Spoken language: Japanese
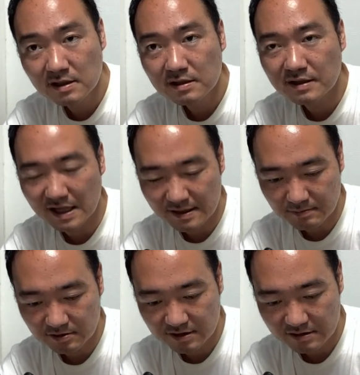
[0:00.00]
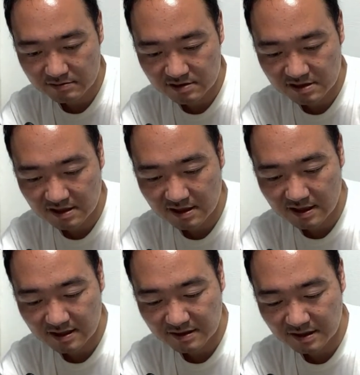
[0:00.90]
誰も手をつけな
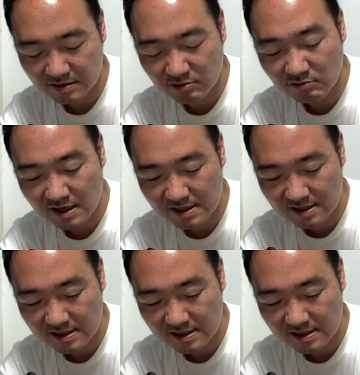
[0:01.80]
かった同和利